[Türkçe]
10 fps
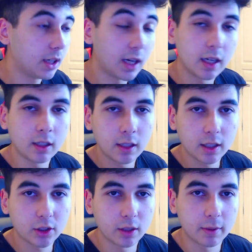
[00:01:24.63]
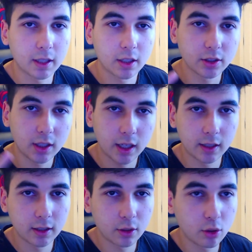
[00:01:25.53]
ayarlarına geçelim arkadaşlar.
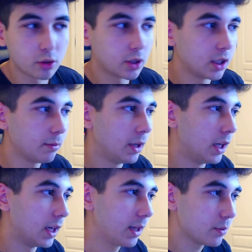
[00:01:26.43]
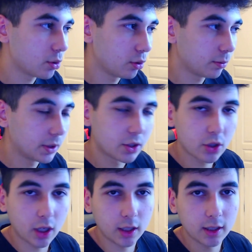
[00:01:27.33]
Ayarlarını göstereyim. Hem Soundpad
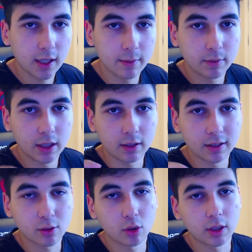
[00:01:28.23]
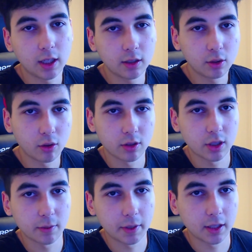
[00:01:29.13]
için ayarlar hem de Discord ayarlarını
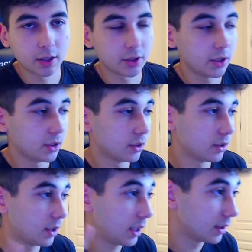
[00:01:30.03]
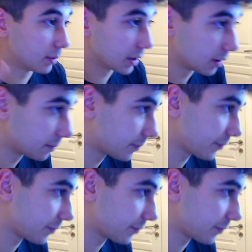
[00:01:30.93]
göstereceğim arkadaşlar. Haydi bakalım.